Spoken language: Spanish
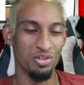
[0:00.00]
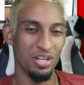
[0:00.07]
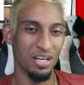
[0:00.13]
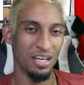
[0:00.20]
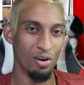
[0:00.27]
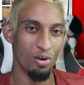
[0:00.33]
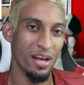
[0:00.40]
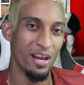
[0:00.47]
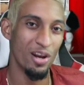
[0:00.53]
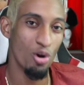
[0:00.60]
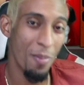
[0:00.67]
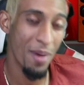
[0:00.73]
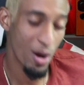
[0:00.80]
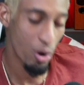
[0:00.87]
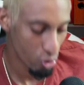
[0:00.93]
Y los que no me
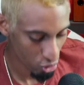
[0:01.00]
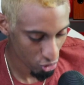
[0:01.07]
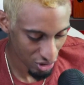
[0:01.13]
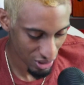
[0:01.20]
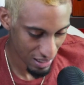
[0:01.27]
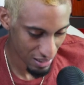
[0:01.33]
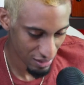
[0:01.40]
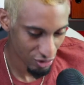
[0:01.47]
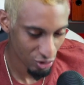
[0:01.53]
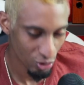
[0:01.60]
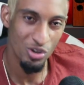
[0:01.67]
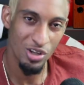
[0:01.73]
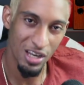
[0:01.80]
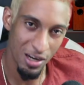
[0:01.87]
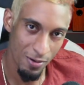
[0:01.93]
conozcan,
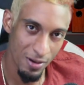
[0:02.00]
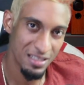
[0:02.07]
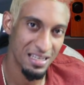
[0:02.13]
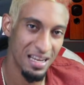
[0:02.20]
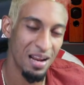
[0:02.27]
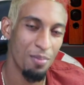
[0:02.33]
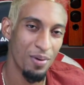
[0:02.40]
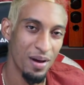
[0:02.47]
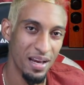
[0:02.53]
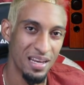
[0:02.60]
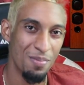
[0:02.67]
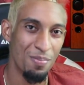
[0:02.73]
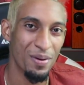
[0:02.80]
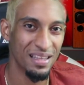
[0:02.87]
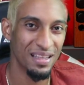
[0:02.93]
suscríbanse a la página y
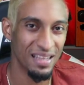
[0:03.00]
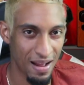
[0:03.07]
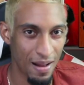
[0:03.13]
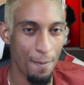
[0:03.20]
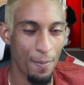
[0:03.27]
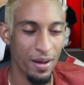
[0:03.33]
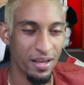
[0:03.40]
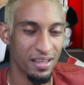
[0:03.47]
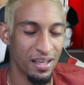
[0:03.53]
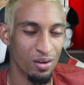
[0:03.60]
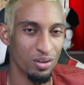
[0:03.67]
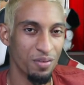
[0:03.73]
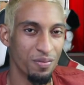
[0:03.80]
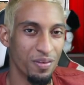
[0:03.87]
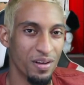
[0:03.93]
prenda la campanita de
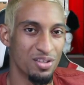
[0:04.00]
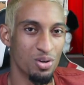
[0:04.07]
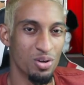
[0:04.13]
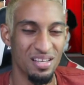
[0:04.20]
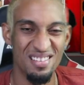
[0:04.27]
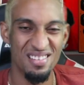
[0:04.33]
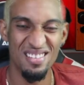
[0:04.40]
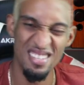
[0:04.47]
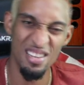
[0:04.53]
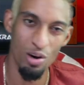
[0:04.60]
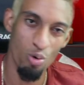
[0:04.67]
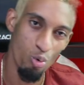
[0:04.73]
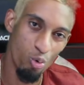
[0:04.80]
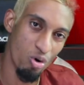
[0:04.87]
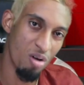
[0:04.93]
notificaciones, que se lo
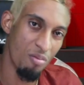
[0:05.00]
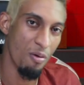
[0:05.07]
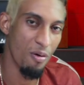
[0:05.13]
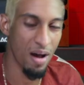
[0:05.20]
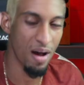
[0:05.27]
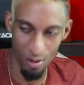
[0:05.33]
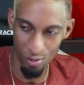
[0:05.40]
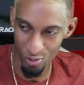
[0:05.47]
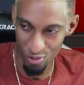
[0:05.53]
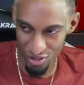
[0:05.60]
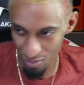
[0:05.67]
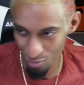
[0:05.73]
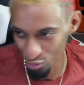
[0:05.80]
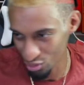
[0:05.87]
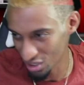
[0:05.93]
juro que me van a conocer,
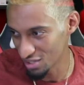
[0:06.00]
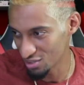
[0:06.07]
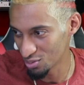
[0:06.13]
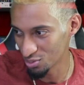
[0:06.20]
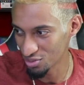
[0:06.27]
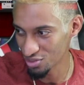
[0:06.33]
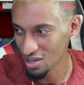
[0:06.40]
muchachos.